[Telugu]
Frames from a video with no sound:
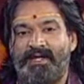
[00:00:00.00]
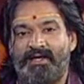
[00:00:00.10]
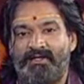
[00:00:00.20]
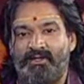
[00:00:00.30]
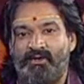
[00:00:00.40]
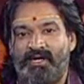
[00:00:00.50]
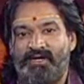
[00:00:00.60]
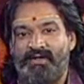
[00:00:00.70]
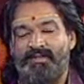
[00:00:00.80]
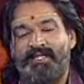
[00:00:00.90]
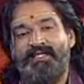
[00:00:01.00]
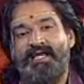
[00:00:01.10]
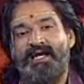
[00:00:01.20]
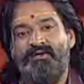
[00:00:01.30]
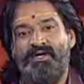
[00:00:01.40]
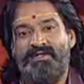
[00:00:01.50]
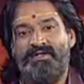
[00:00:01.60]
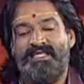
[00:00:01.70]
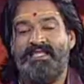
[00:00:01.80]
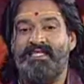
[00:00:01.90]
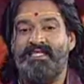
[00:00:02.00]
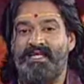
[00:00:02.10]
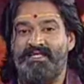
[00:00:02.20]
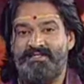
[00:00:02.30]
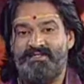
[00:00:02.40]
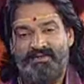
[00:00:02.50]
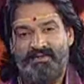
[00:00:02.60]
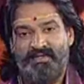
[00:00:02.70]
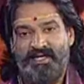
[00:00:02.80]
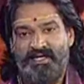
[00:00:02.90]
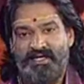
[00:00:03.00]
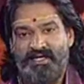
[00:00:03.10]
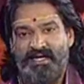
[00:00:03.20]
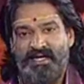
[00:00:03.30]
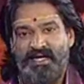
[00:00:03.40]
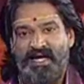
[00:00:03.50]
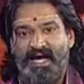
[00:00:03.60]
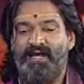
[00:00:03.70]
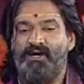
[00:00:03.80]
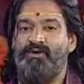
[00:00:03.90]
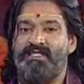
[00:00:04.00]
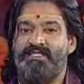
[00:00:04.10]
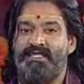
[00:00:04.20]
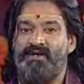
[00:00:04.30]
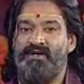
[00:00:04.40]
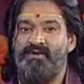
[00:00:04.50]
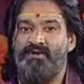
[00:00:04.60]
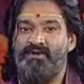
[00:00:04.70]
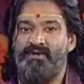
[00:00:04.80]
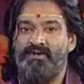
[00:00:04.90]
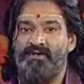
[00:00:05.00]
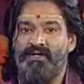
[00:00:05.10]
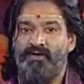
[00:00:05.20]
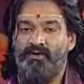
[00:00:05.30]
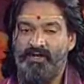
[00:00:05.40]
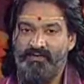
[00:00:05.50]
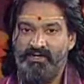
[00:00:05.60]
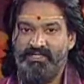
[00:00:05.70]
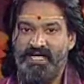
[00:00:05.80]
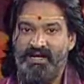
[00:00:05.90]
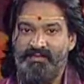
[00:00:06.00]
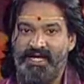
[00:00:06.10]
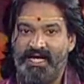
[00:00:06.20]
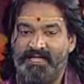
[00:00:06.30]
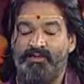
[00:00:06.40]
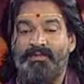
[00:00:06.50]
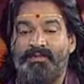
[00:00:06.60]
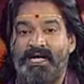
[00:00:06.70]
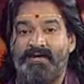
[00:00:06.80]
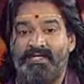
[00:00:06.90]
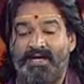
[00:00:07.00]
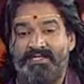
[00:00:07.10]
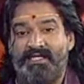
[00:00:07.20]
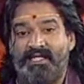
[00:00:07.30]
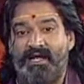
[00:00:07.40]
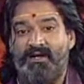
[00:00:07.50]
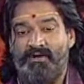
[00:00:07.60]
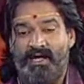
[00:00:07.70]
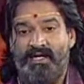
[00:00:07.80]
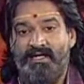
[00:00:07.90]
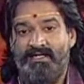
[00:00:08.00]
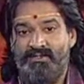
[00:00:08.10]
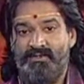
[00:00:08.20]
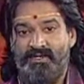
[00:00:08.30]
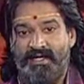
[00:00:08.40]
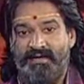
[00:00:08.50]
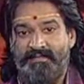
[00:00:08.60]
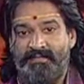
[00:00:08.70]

ప్రకృతిలో ఉన్నటువంటి ప్రతి దాంట్లో ఉన్నటువంటి శక్తిని తెలియజేస్తూ ఉంటుంది అలా కొన్ని చెట్లు కొన్ని వృక్షాలు మనకు అద్భుతమైనటువంటి దవిశక్తిని అనుగ్రహంగా ఇస్తూ ఉంటాయి